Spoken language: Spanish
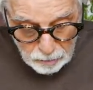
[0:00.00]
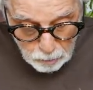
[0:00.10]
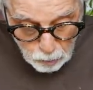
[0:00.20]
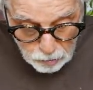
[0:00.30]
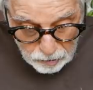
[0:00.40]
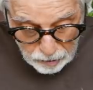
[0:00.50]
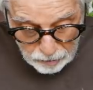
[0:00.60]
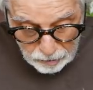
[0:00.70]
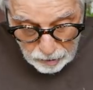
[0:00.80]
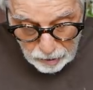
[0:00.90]
buscas
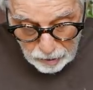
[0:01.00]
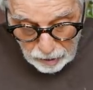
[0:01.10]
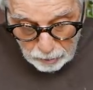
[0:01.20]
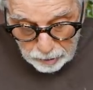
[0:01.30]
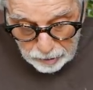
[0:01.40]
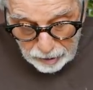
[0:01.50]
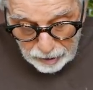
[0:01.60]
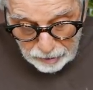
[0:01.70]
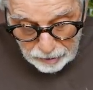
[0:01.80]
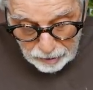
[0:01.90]
la
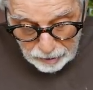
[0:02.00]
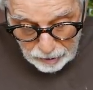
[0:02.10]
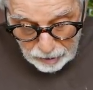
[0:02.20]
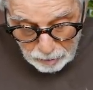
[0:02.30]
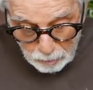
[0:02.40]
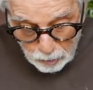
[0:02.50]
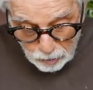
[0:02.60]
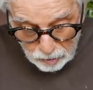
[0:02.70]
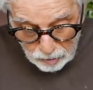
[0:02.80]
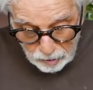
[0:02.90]
verdad, el
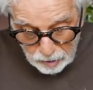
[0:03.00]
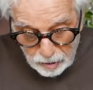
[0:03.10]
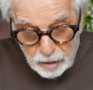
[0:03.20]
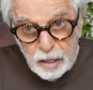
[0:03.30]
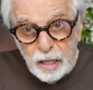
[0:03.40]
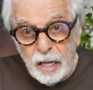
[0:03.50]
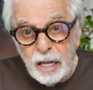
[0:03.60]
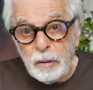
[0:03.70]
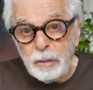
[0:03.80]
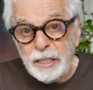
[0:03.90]
amor,
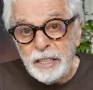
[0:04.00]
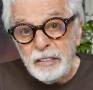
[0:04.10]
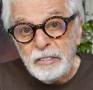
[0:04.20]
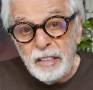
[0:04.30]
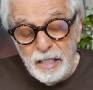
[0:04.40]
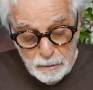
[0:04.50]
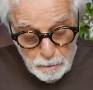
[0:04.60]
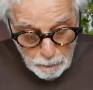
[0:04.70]
la belleza